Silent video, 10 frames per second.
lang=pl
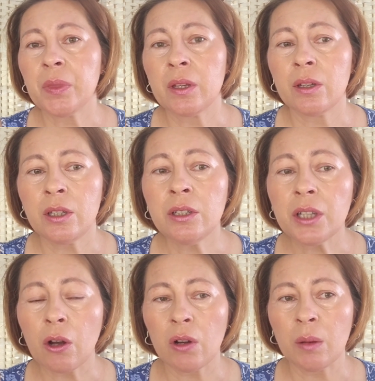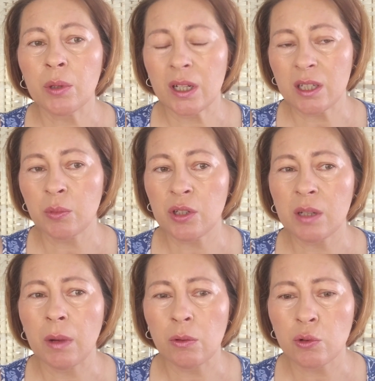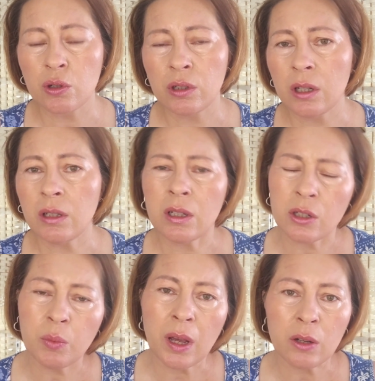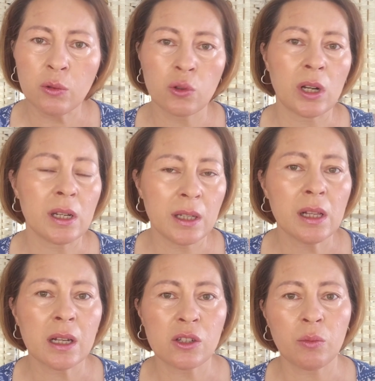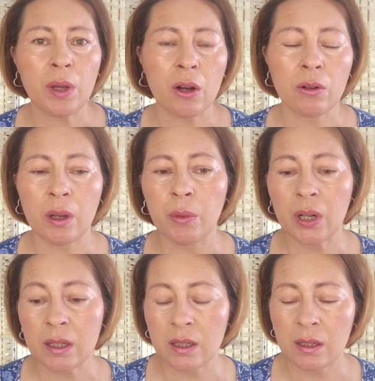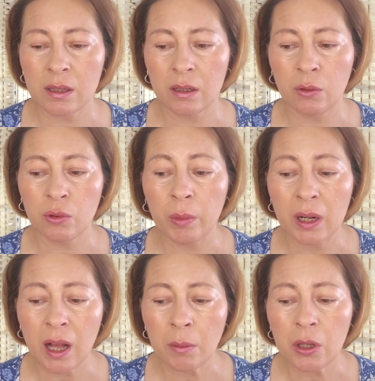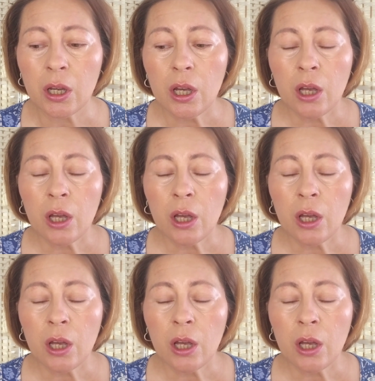y, inne kolaboracje, bo Sigma już nie, nie zrobiła ich dużo, ale kilka zrobiła kolaboracji z youtuberkami,